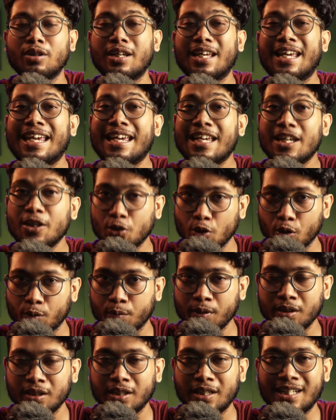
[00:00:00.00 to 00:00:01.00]
এবং এই
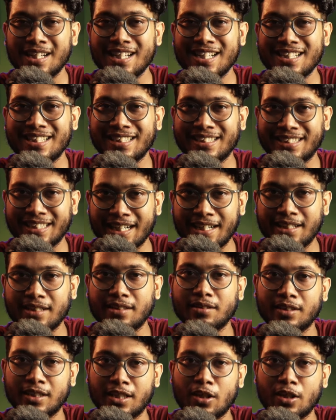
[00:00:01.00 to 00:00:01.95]
ছবির যে সেট